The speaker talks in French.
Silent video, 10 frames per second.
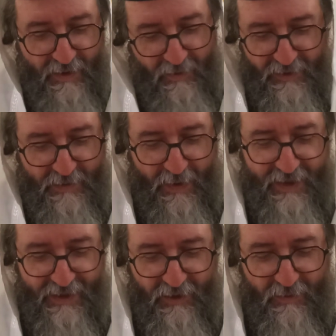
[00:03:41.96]
on ne dit pas
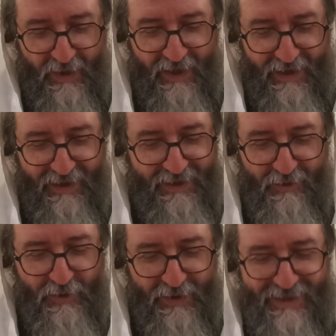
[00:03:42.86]
exactement la,
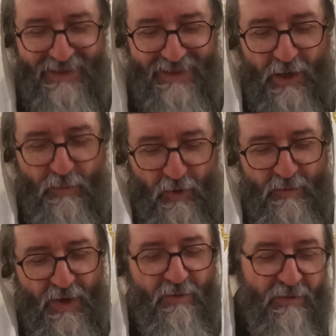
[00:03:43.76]
si c'était le
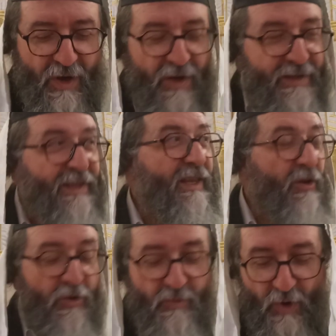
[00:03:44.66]
premier ou c'était
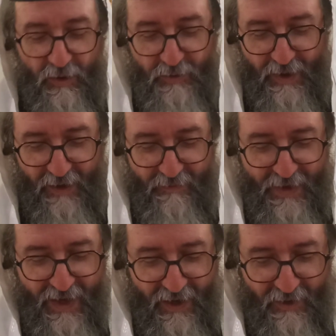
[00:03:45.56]
dans le mois en tout cas.
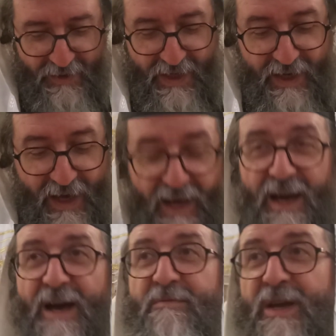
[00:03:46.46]
On dit
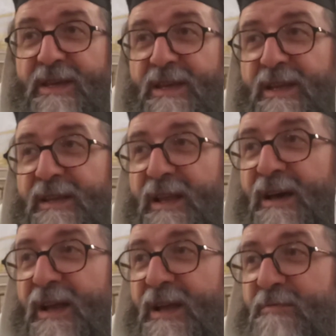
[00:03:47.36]
qu'Ala
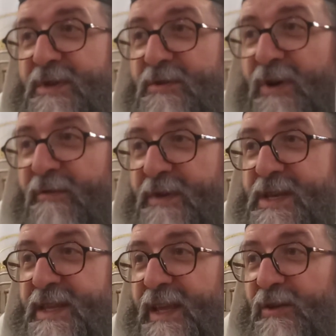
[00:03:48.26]
la, maison a
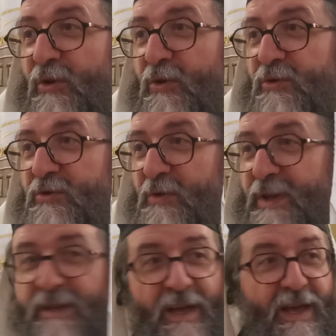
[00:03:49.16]
fini d'être
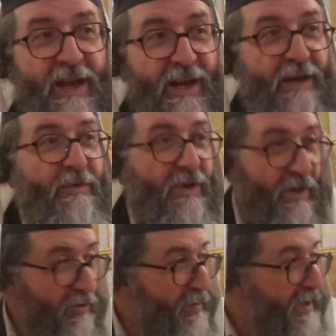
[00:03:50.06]
construite,
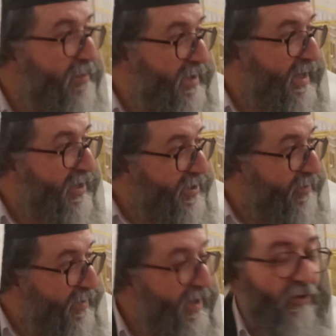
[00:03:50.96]
le Beth a
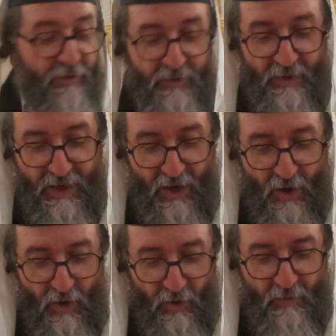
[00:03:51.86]
fini d'être construit
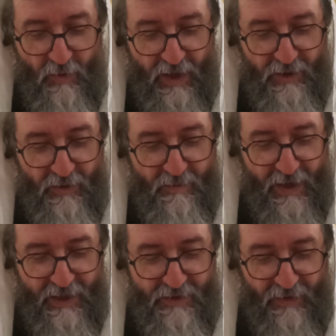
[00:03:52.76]
au mois de
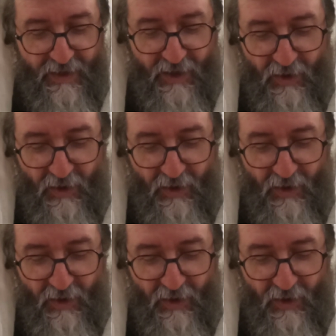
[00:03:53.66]
Maheshvan.